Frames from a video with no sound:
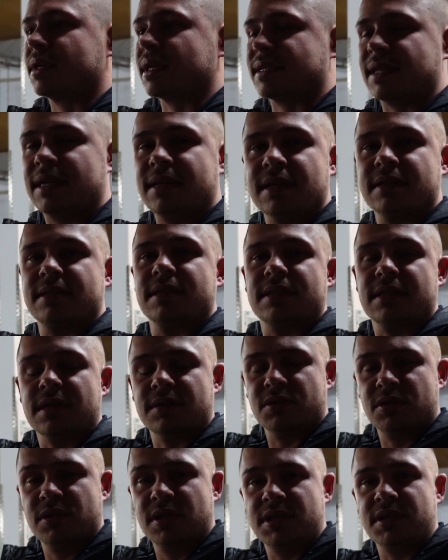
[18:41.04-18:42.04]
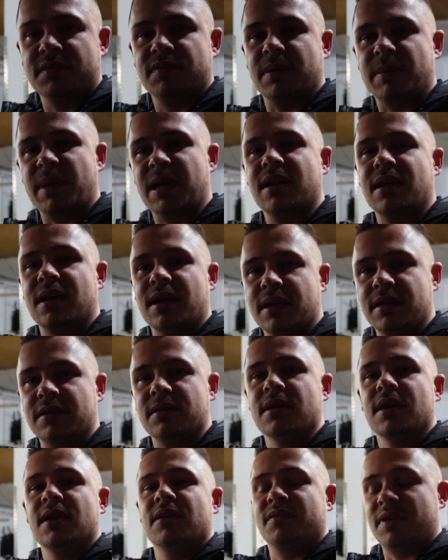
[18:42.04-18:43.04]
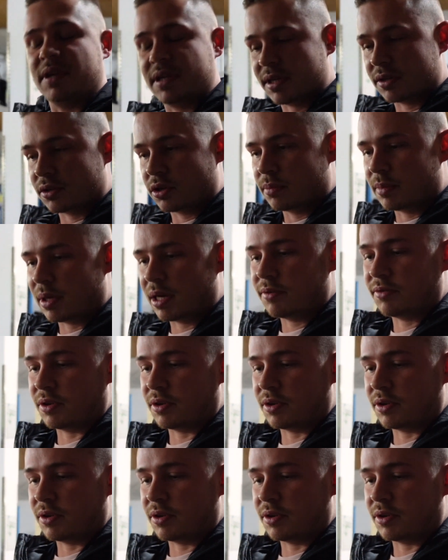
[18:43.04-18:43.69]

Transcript: das ändert sich natürlich, wenn man einen Fächerkrümmer